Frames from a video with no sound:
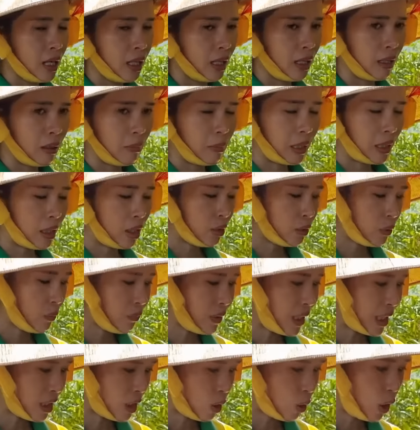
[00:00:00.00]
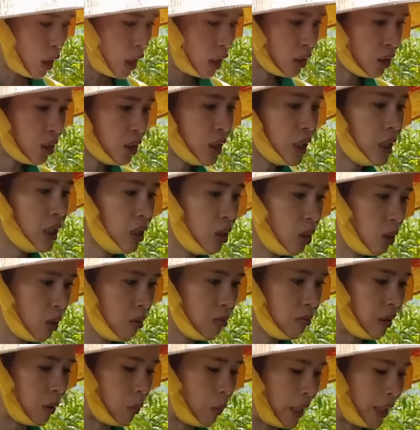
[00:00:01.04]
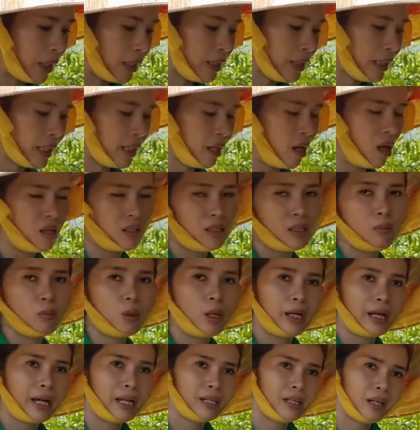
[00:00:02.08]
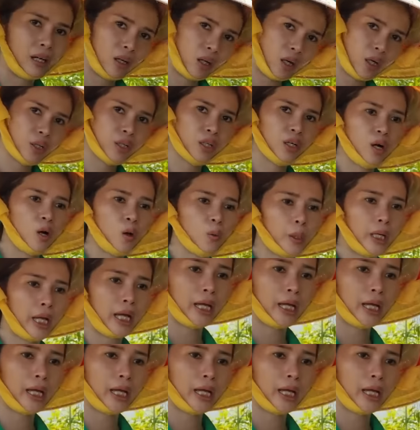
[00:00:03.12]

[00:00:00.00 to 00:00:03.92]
à, bà con chúng ta chịu khó tưới dinh dưỡng và quản lý cái đọt dùm Hoàng Anh là coi như ok.